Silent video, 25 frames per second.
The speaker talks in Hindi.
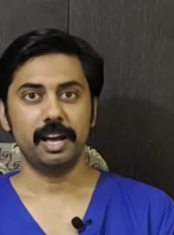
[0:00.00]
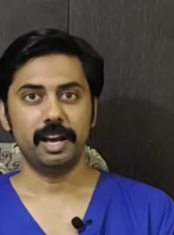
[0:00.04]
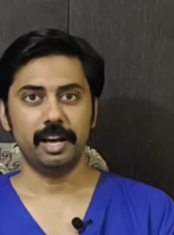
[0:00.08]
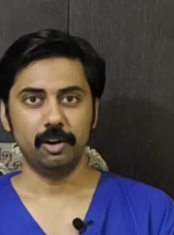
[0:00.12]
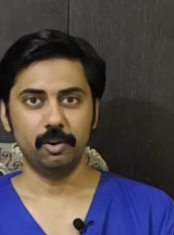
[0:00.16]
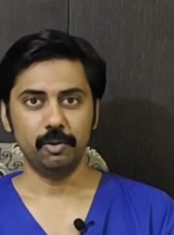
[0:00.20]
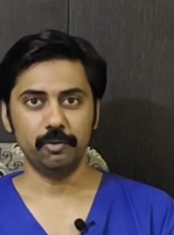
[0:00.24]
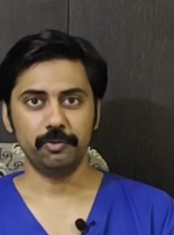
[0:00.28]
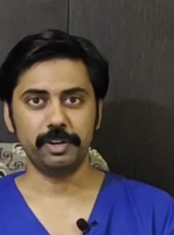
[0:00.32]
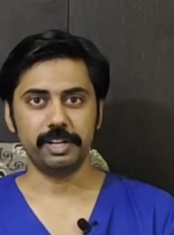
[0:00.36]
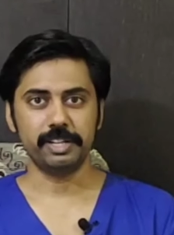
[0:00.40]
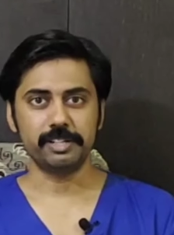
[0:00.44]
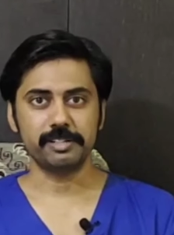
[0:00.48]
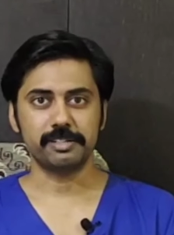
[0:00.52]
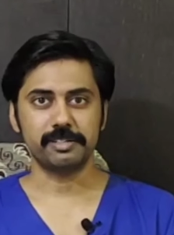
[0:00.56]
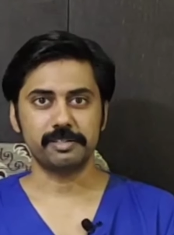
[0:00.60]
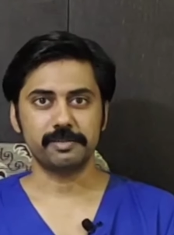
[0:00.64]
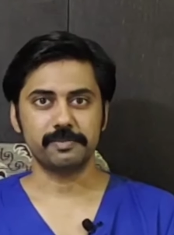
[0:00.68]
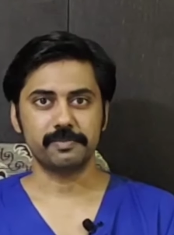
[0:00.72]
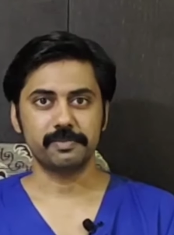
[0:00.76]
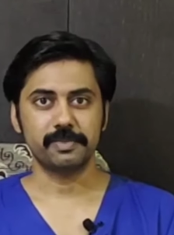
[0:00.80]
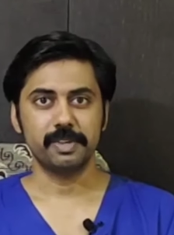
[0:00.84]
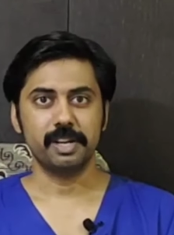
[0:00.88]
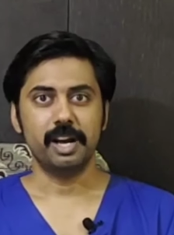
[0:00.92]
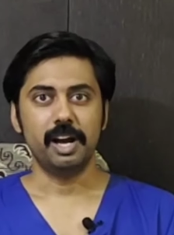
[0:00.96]
हेलो
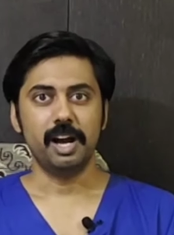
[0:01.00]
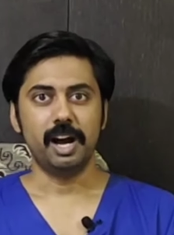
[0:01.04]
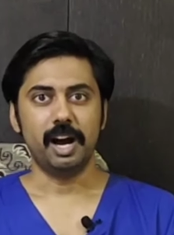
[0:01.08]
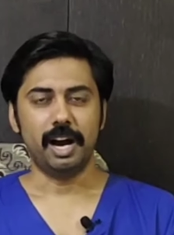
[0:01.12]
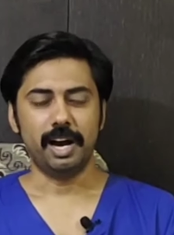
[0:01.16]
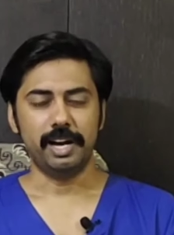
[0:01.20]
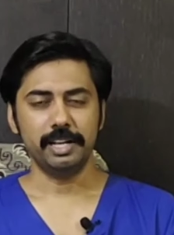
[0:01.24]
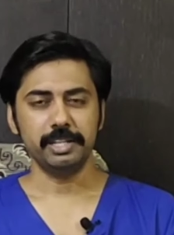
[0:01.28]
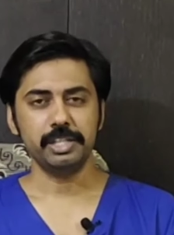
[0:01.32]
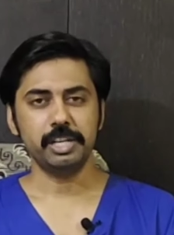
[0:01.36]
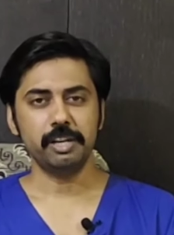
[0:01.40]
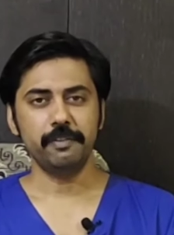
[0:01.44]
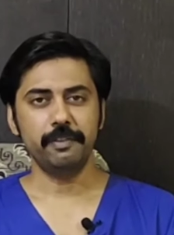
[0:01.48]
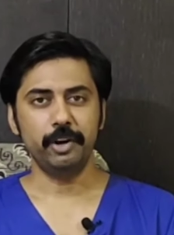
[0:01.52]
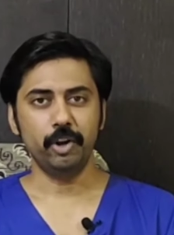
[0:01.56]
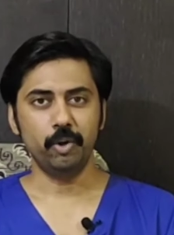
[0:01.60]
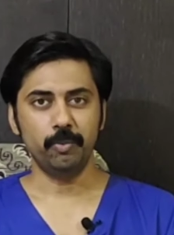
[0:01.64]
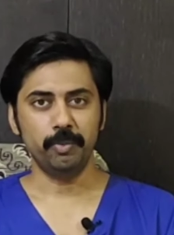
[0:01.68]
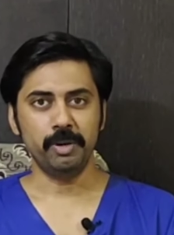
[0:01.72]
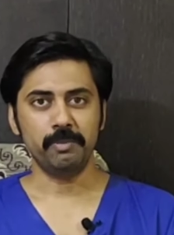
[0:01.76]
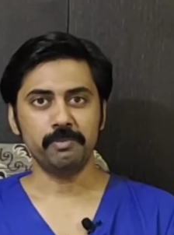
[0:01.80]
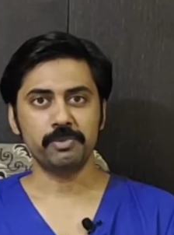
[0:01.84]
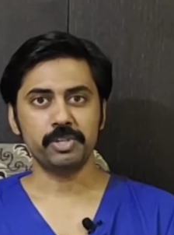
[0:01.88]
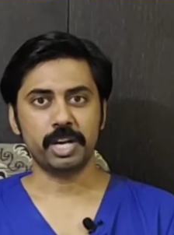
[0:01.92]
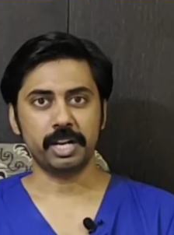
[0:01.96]
फ्रेंड्स आज के वीडियो
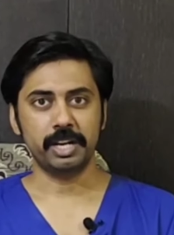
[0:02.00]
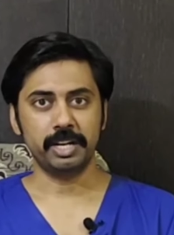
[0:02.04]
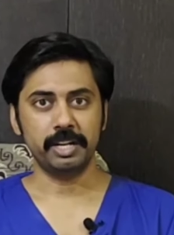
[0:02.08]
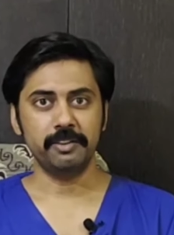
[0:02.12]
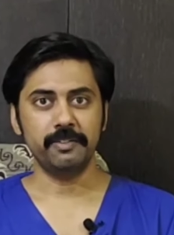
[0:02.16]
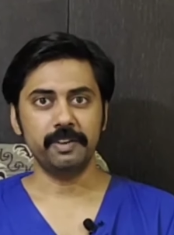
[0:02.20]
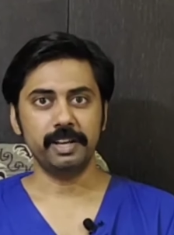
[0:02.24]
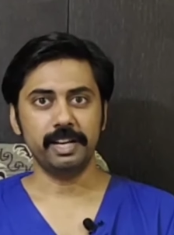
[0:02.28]
में हम जानने